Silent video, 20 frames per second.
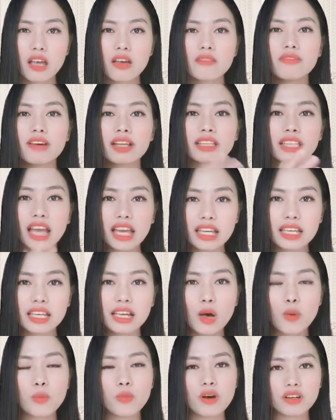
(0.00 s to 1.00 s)
và thành
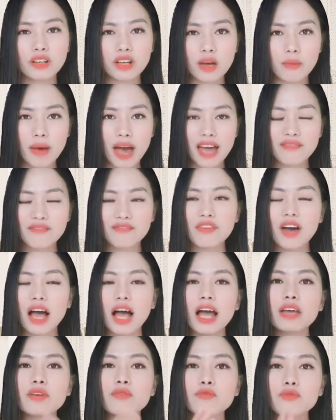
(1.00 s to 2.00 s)
công hơn các bạn và
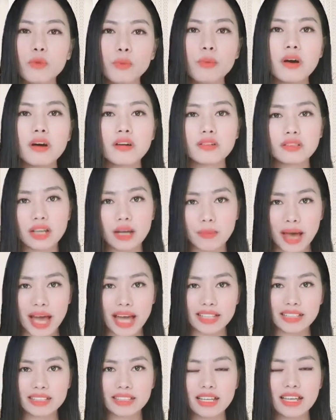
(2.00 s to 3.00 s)
hạnh phúc hơn các bạn
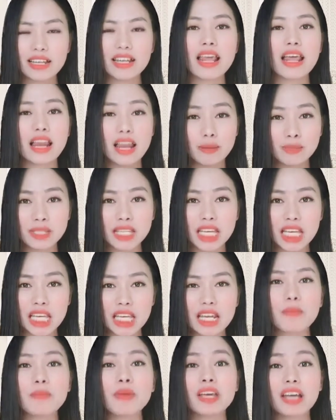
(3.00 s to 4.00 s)
để làm gì
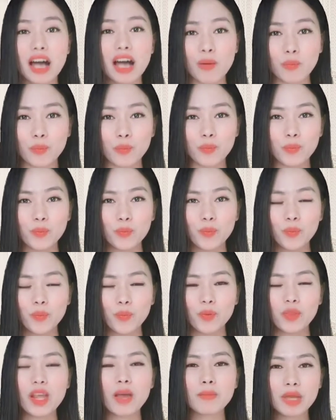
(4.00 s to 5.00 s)
để mình học
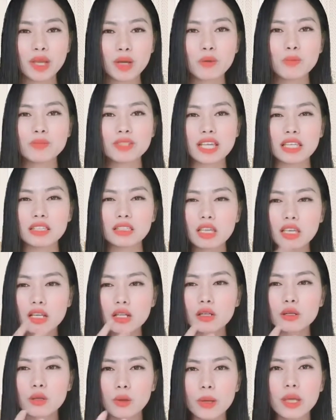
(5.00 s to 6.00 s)
để mình cũng sẽ
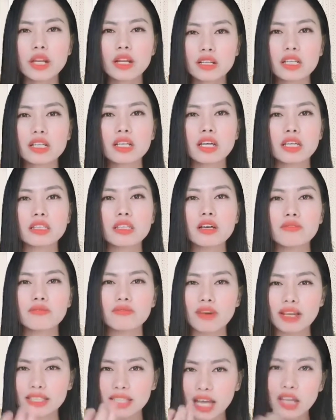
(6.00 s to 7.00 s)
tích lũy được những kiến thức
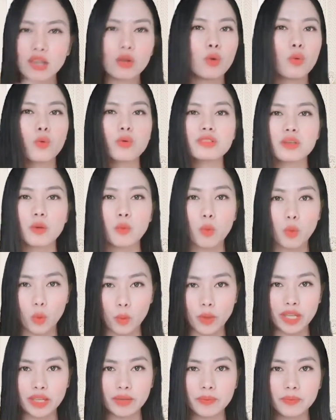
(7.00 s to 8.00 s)
và thay đổi cuộc sống của
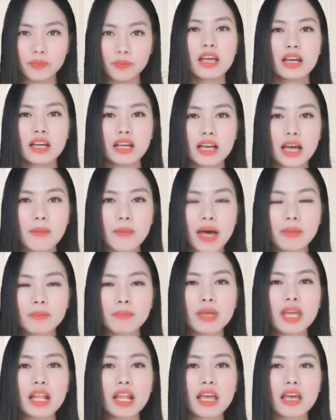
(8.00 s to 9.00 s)
mình các
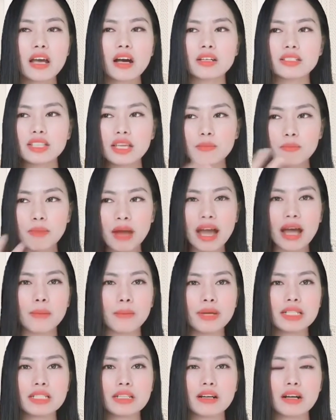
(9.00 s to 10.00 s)
bạn biết lại ở trên
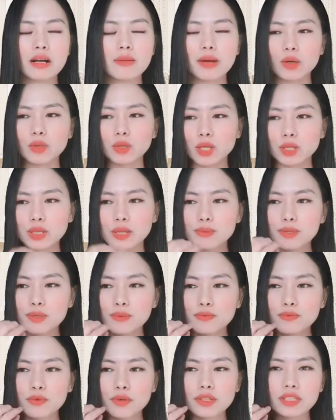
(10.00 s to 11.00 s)
mạng bây giờ các bạn có thể tiếp
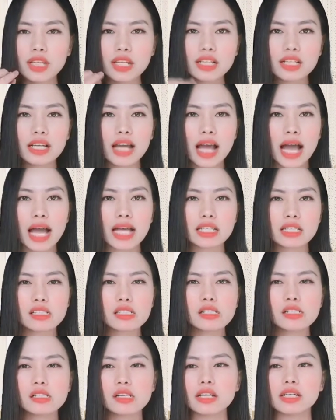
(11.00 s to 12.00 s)
xúc với tất cả
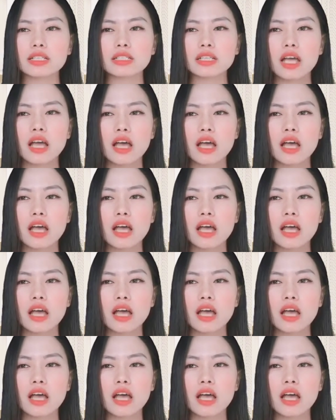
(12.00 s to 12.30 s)
những người